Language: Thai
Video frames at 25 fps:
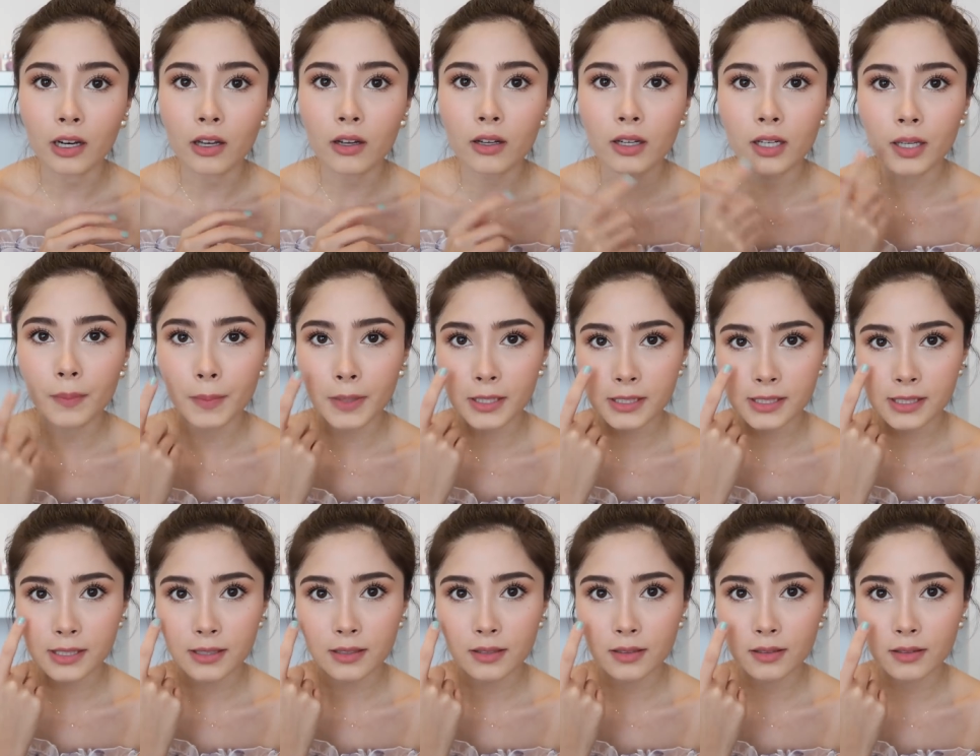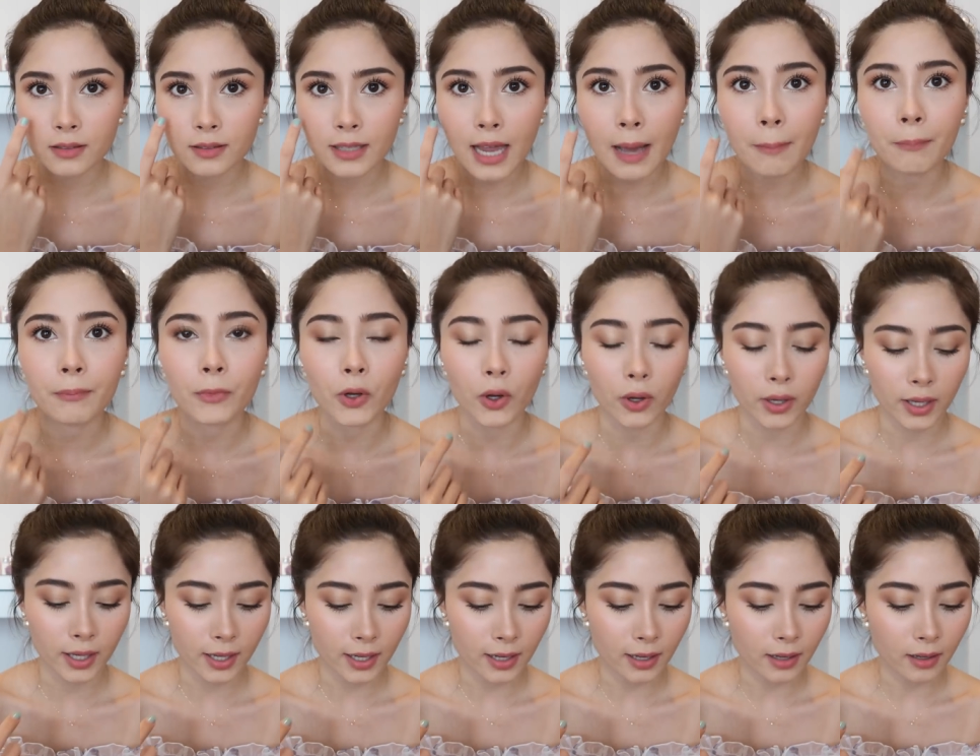กแล้วก็เลยมันก็จะดำหน่
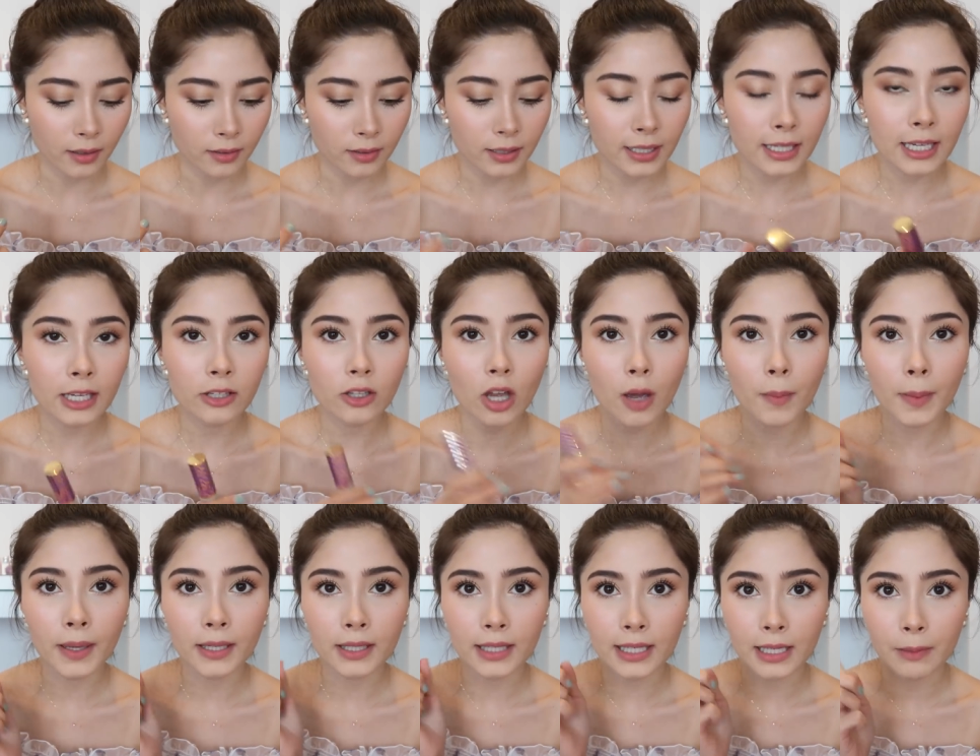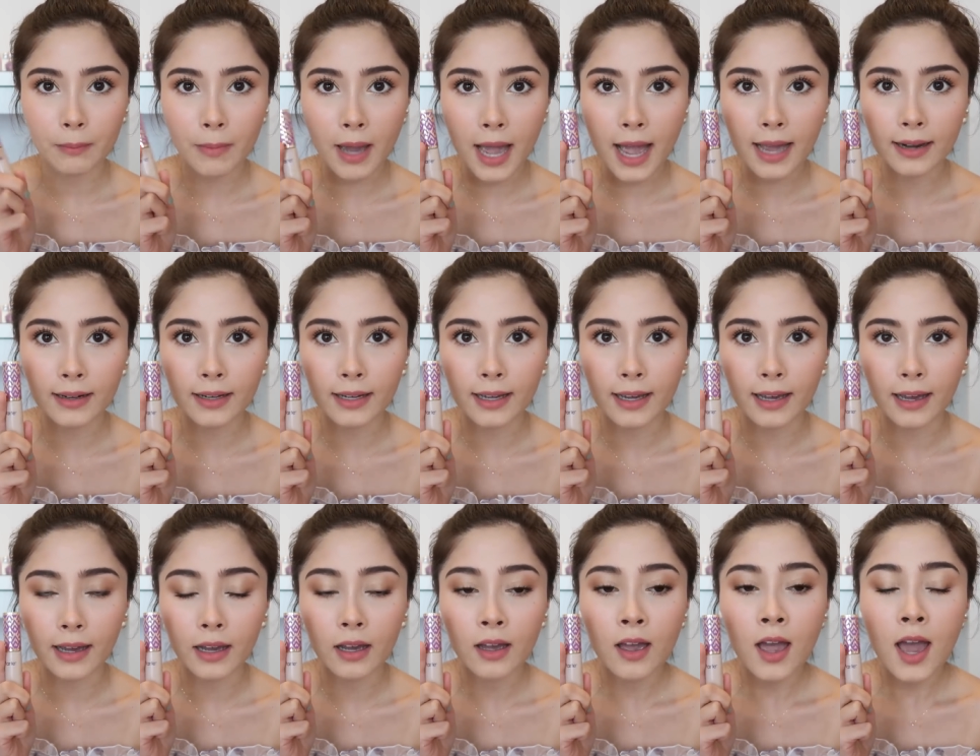อยนะคะนิกกี้ชอบอันนี้มากนะ
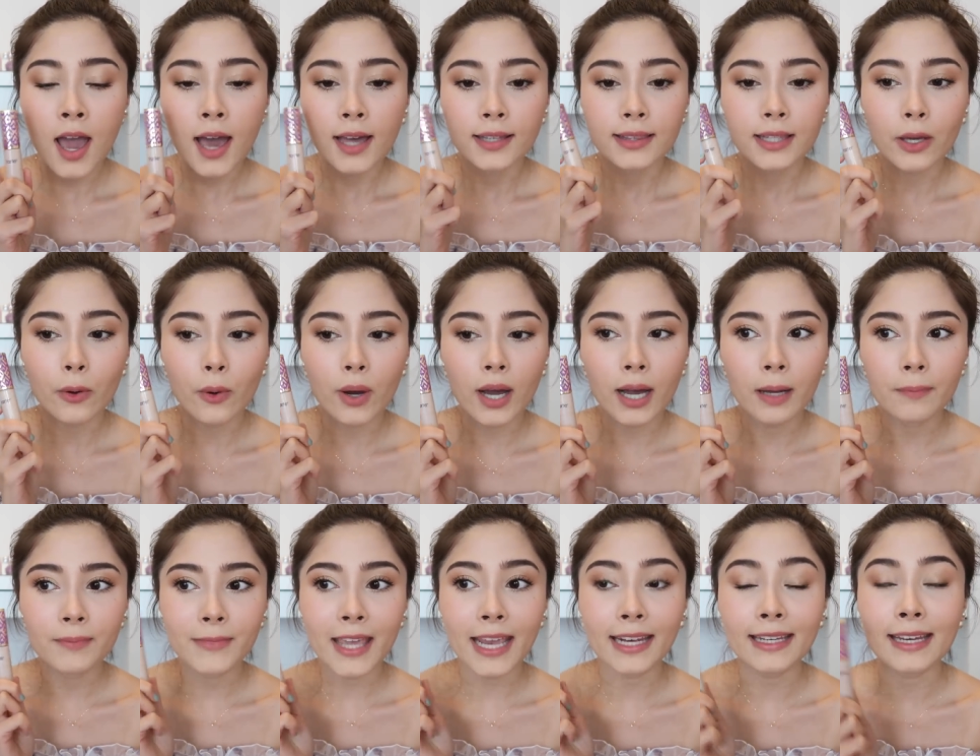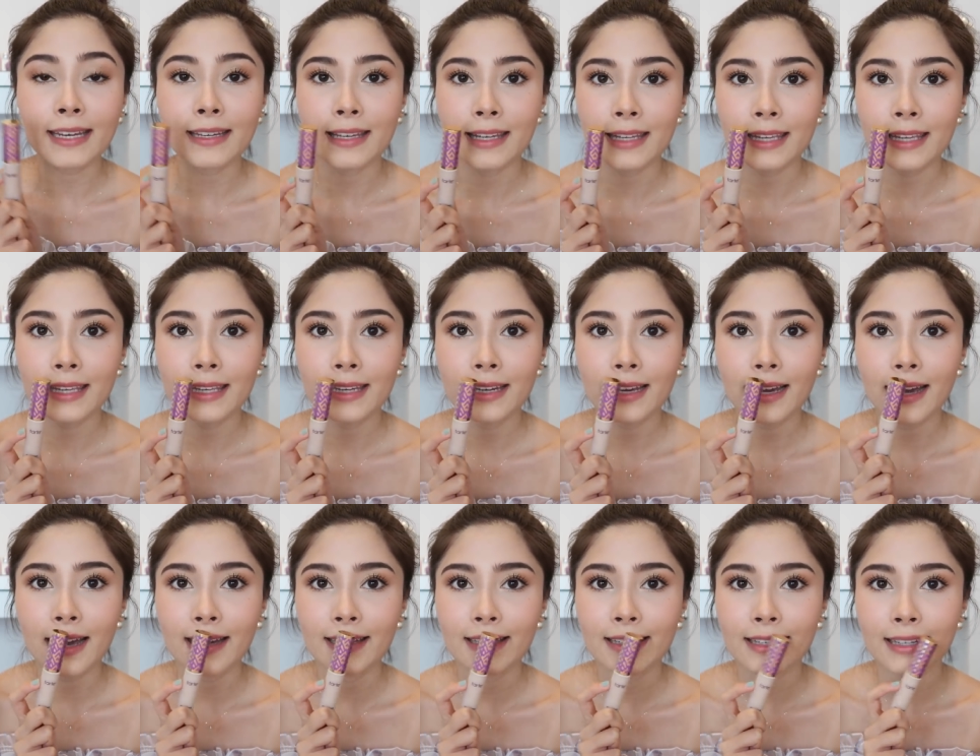คะแต่ว่าเทคนิคนิกกี้
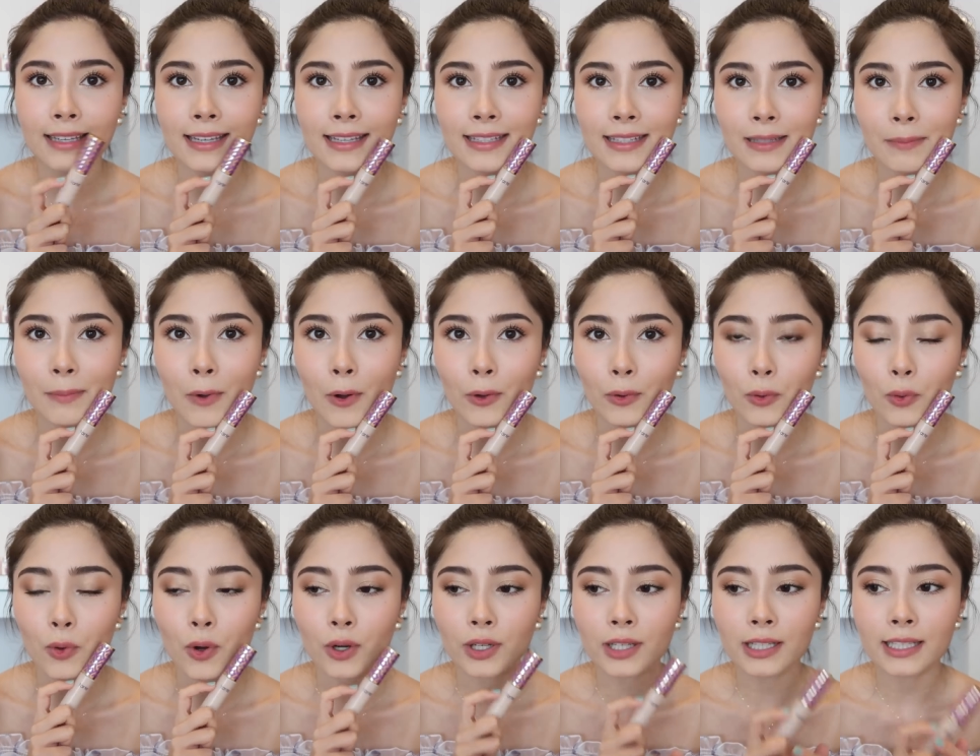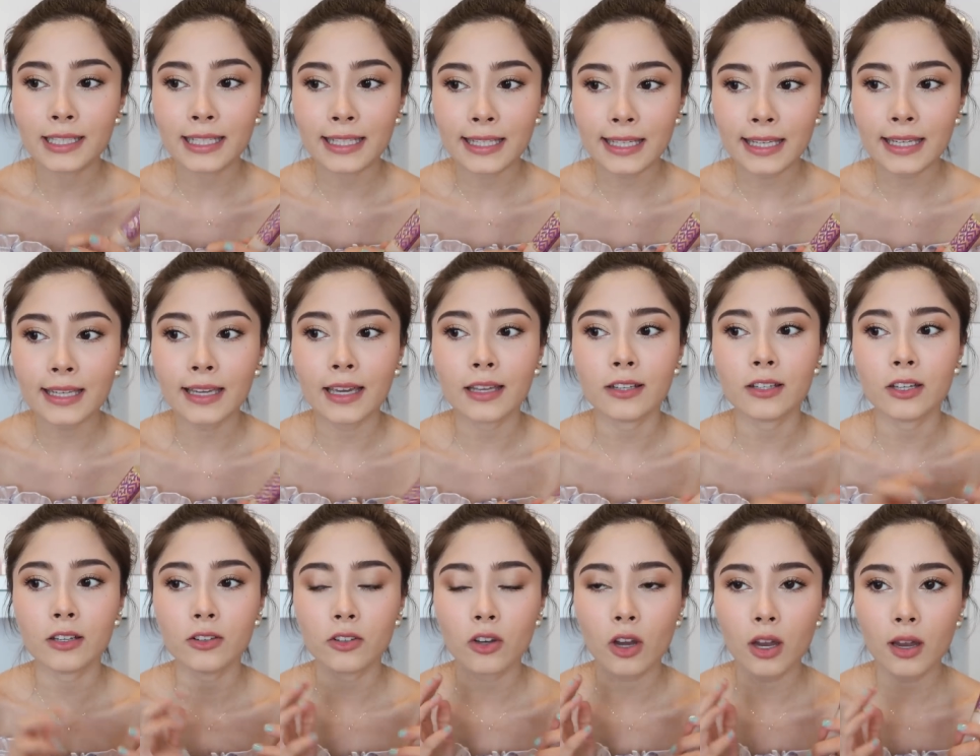นะคะที่นิกกี้จะบอกทุกคนคือนิกกี้
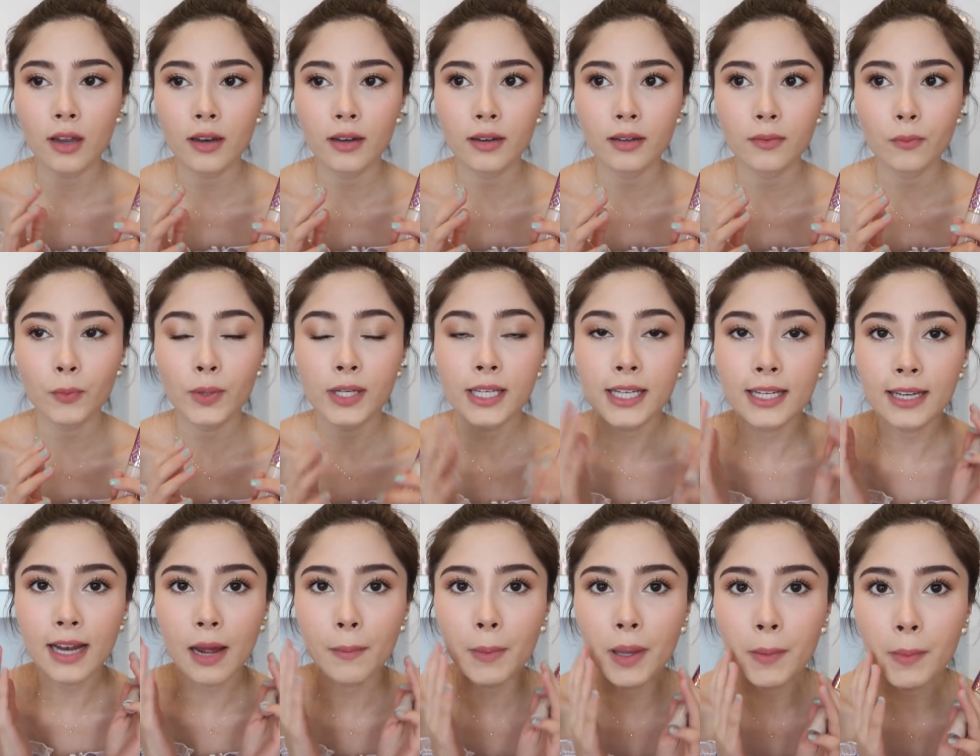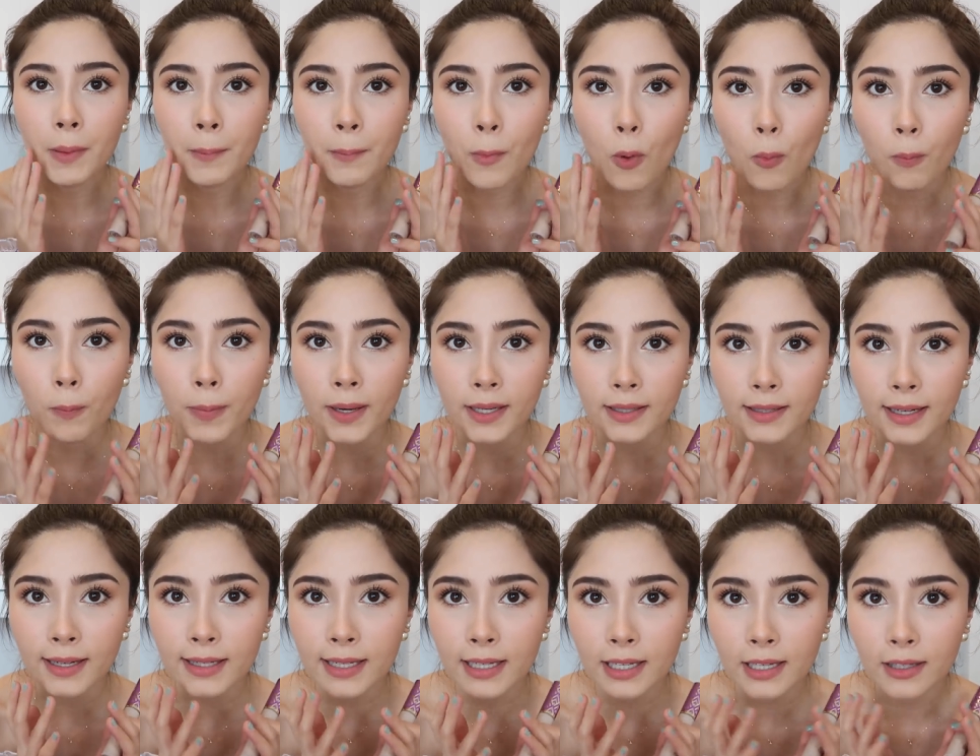จะวิธีทำให้มันปกปิด
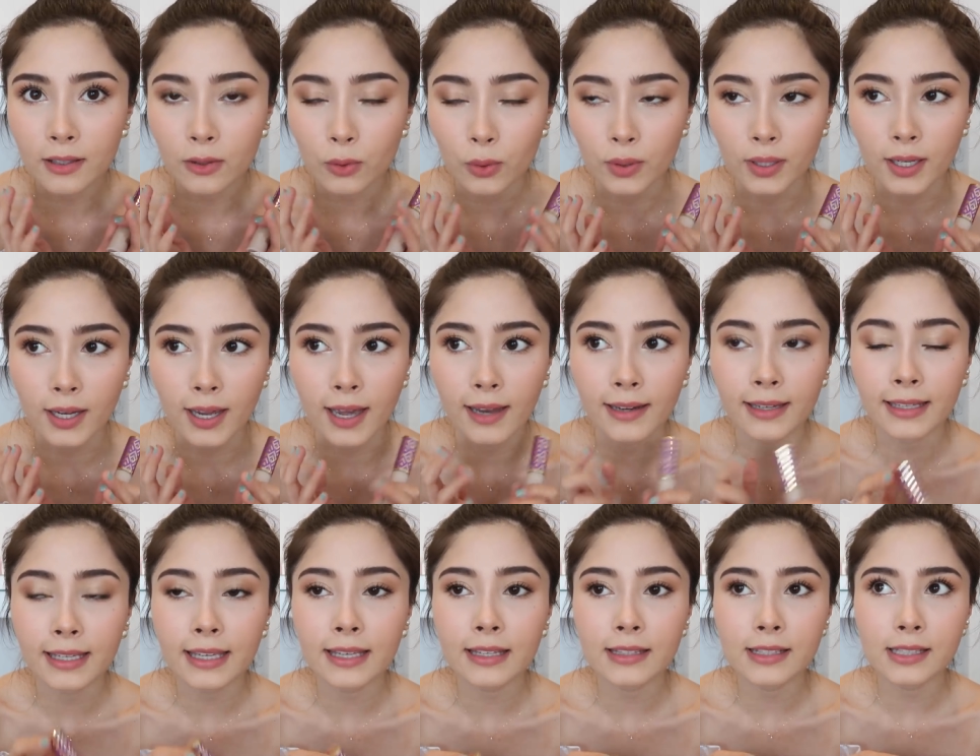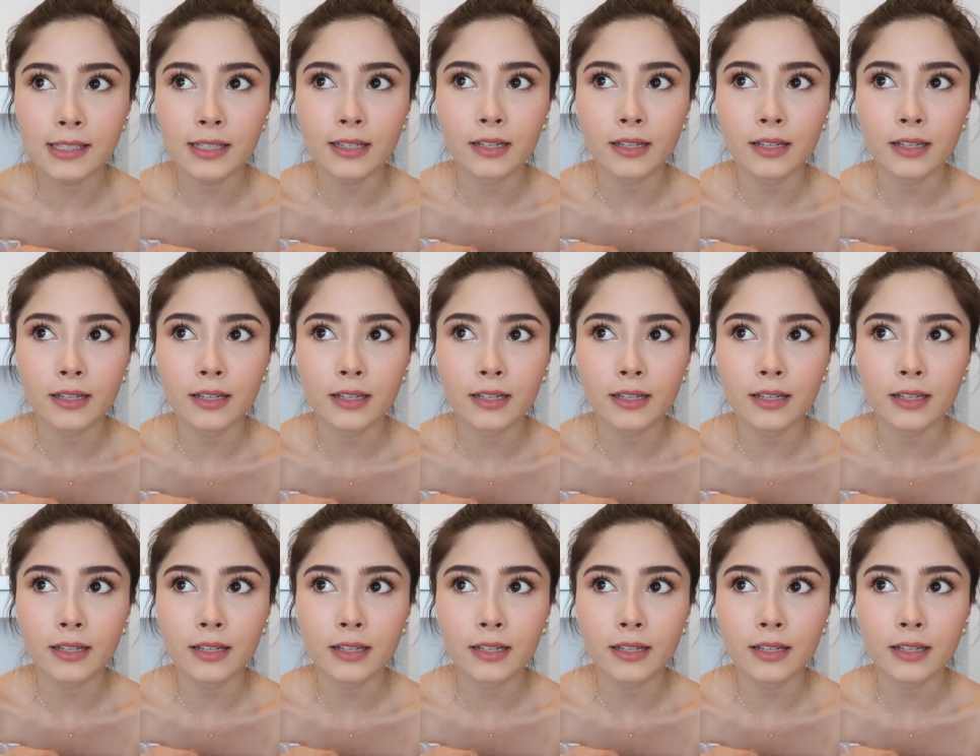ได้ดีที่สุดนะคะนิกกี้